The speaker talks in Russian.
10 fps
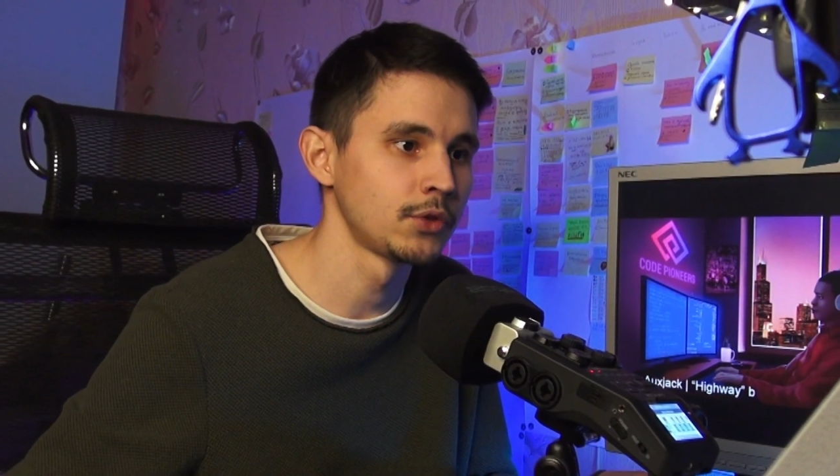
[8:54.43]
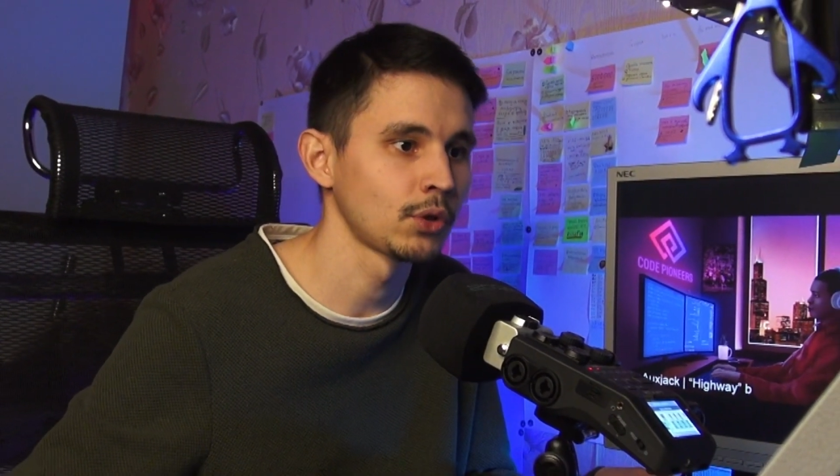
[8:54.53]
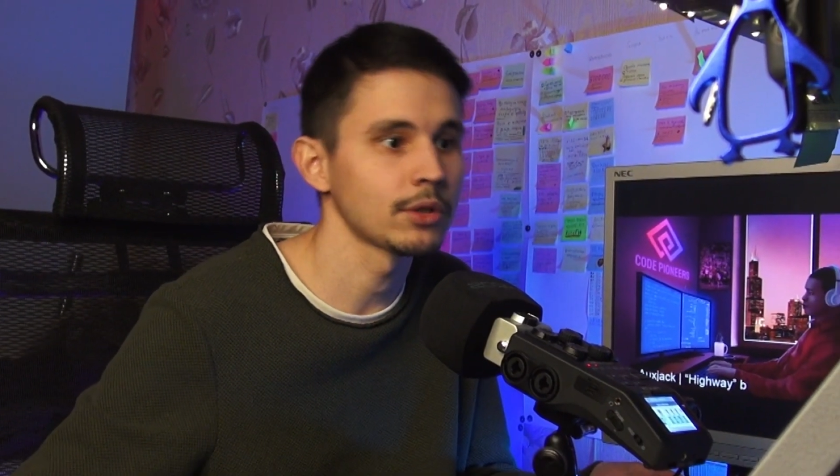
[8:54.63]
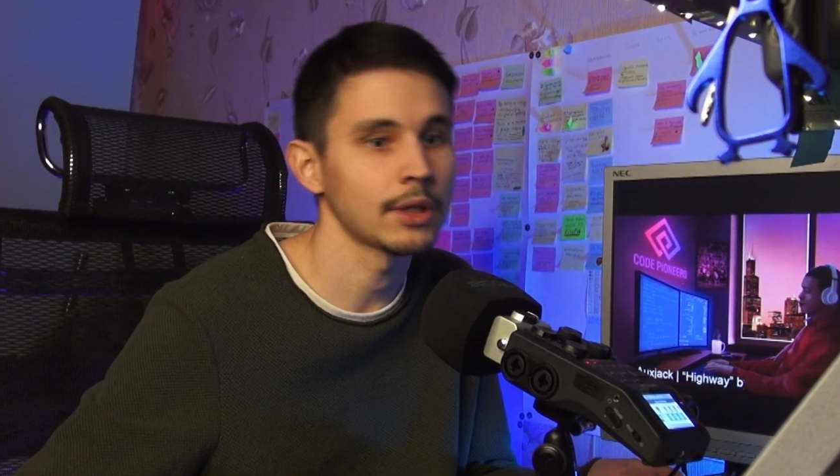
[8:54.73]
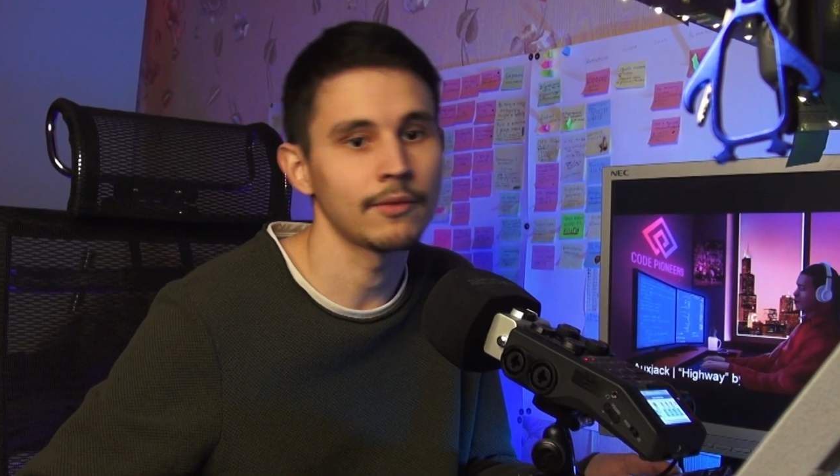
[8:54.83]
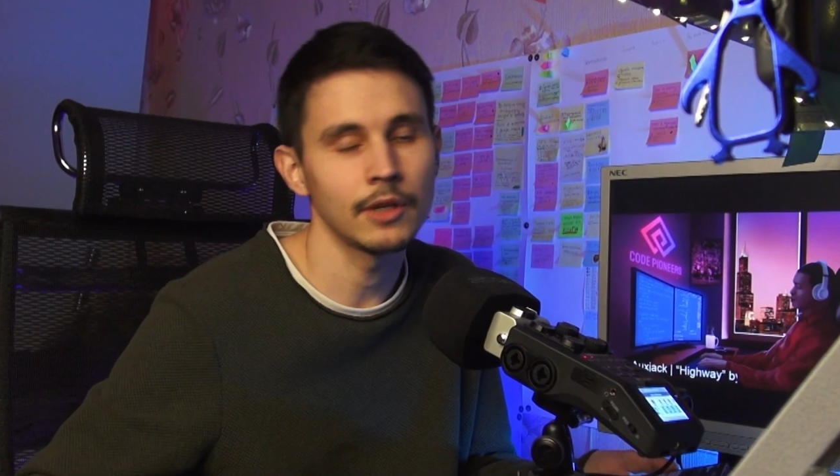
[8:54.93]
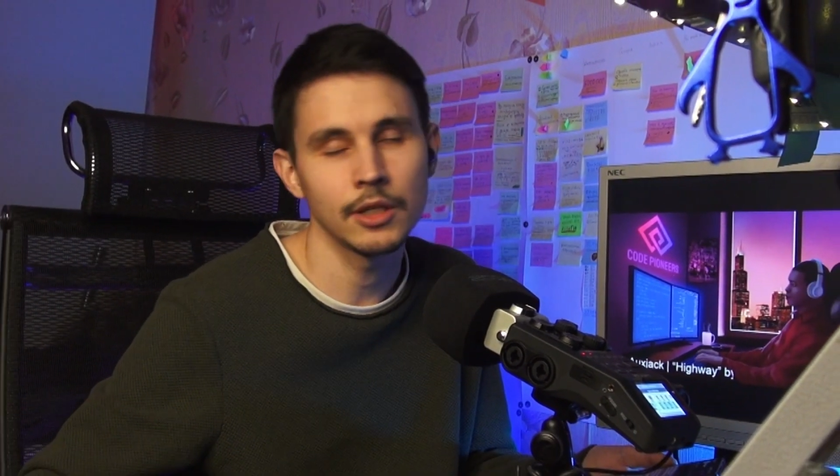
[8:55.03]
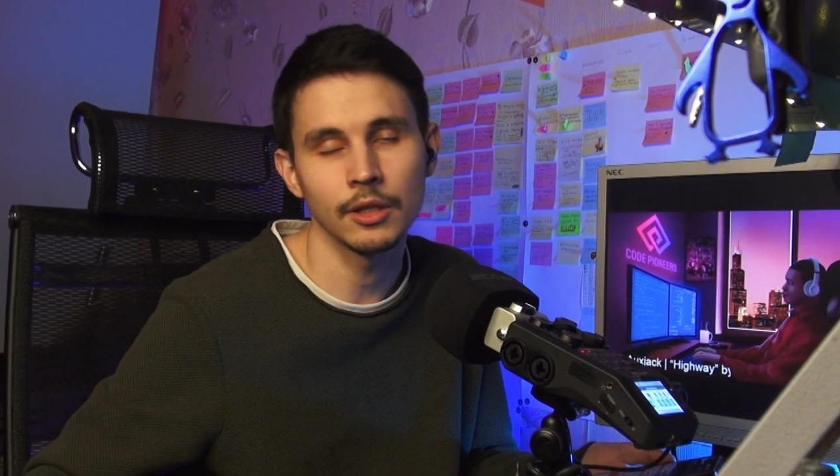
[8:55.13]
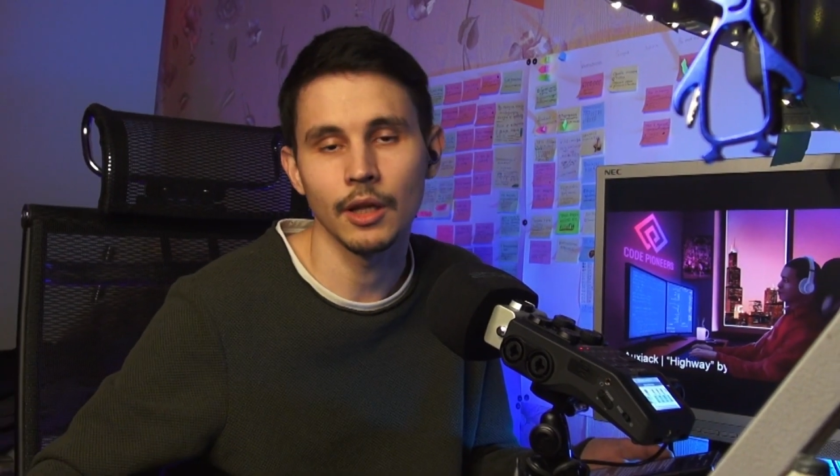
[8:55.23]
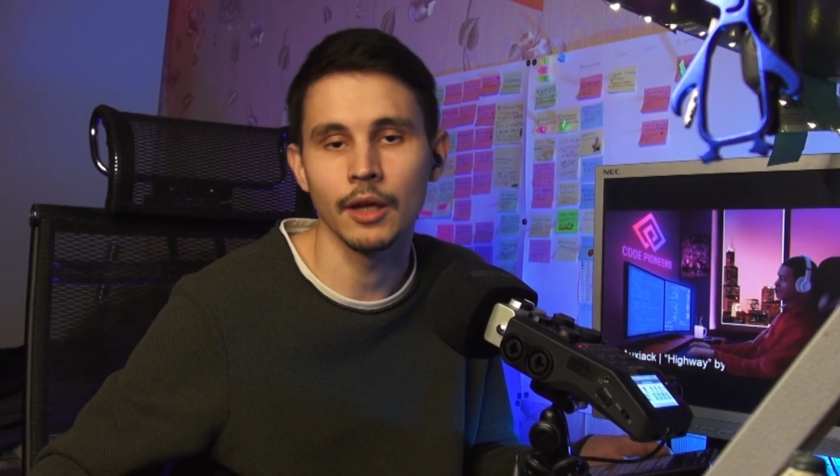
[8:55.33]
все
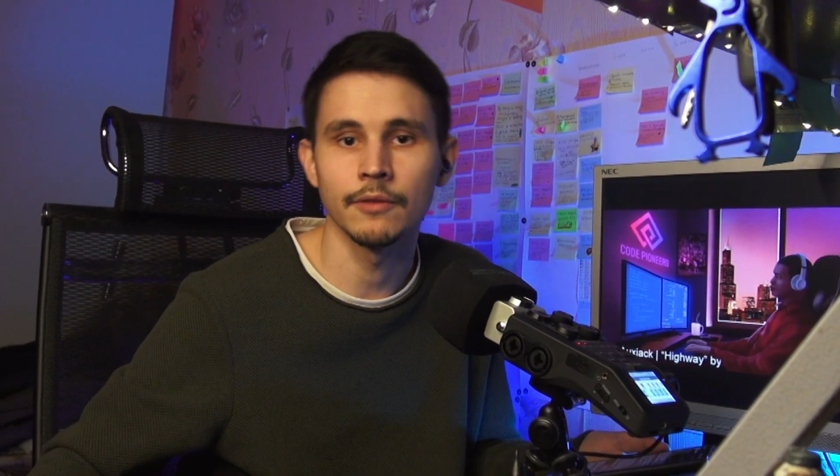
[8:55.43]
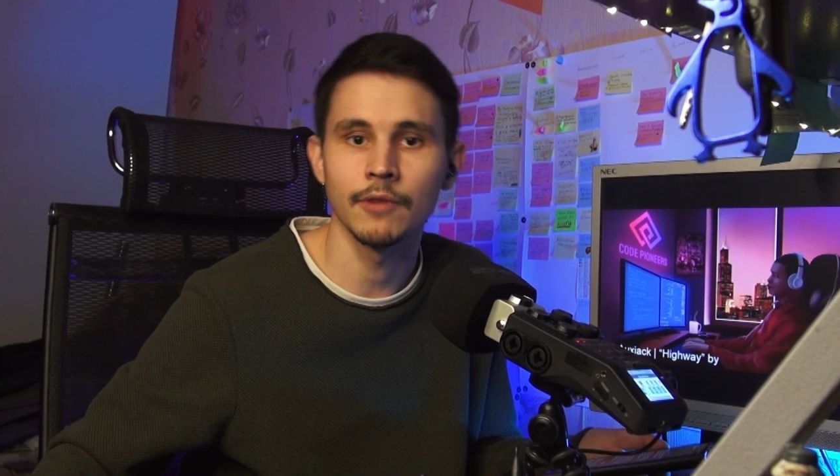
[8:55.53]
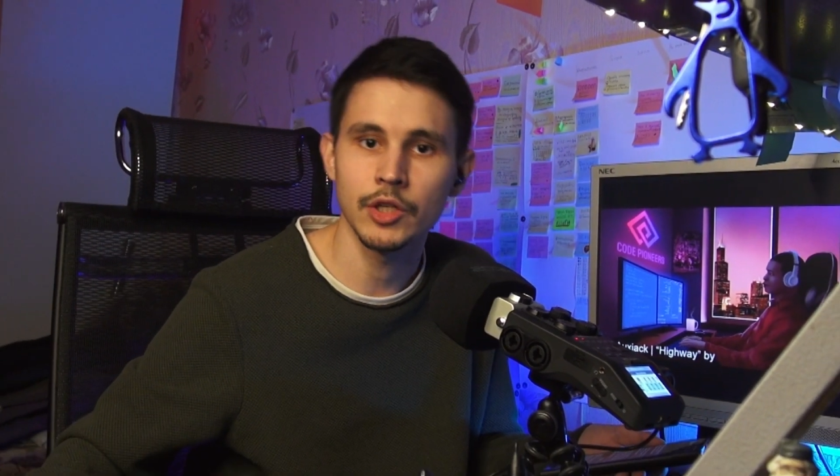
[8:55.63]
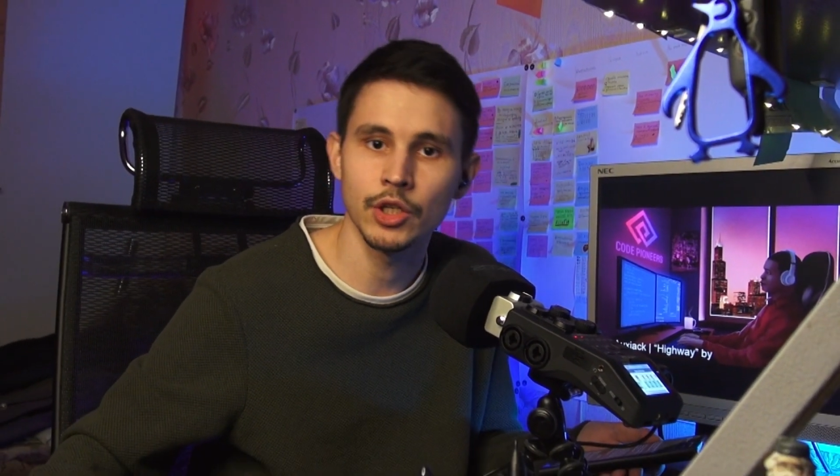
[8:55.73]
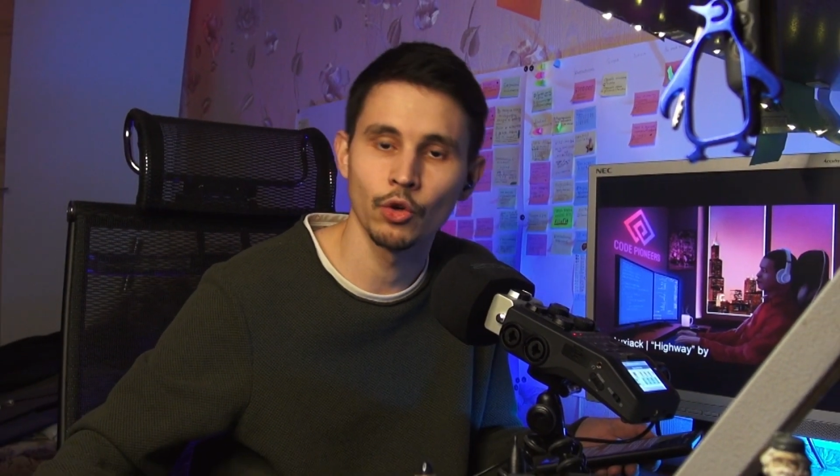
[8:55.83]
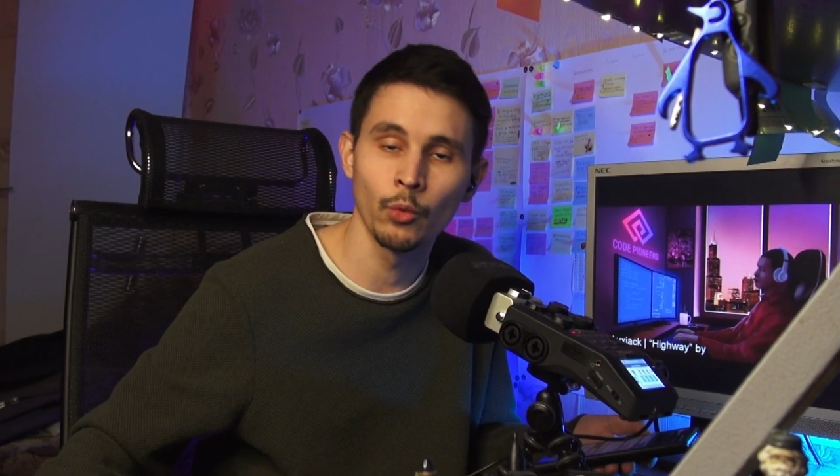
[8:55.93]
зависит от ваших